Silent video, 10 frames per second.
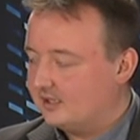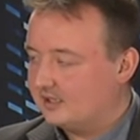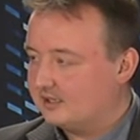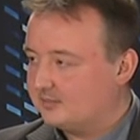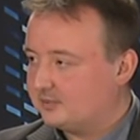
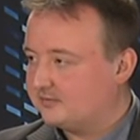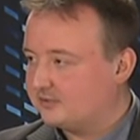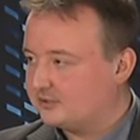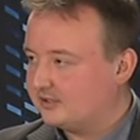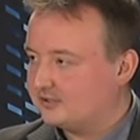e, pan
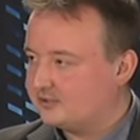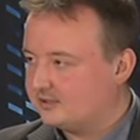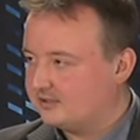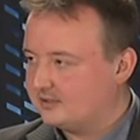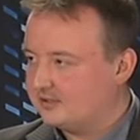Woźniak,
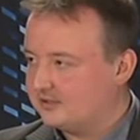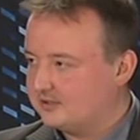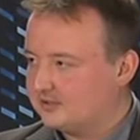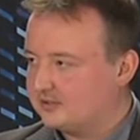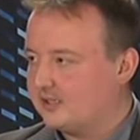czyli
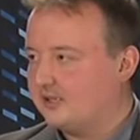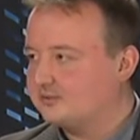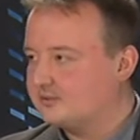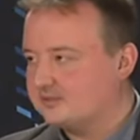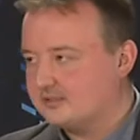e,
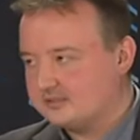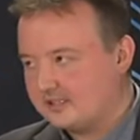autor no,